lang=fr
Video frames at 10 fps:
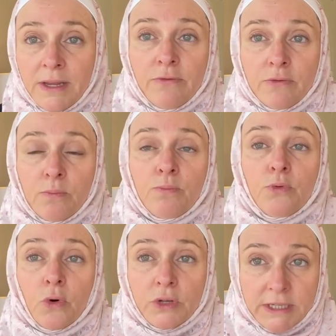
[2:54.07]
vous
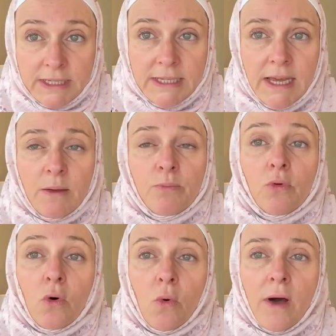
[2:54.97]
pour qui et
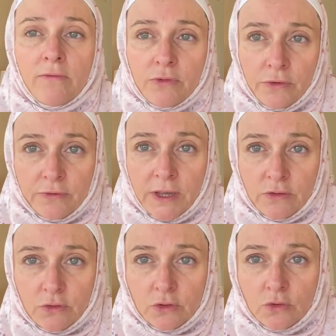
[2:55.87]
pourquoi vous le
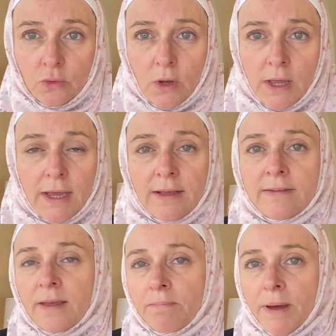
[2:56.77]
faites surtout.
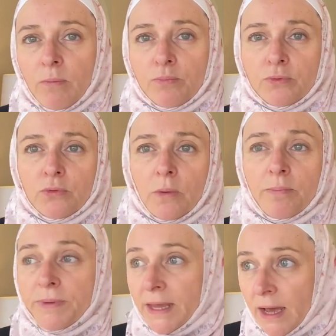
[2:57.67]
C'est pas pour
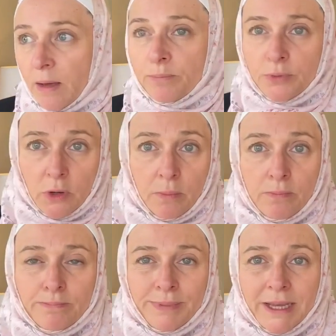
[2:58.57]
Pierre à Pierre
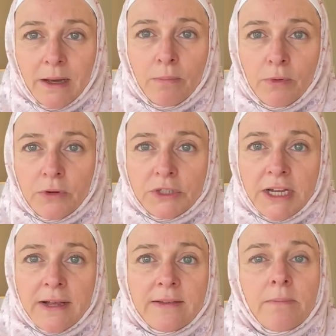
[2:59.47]
Pierre
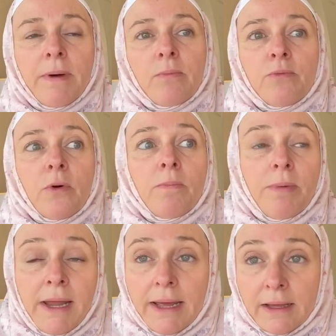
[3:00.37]
ce c'est pas pour plaire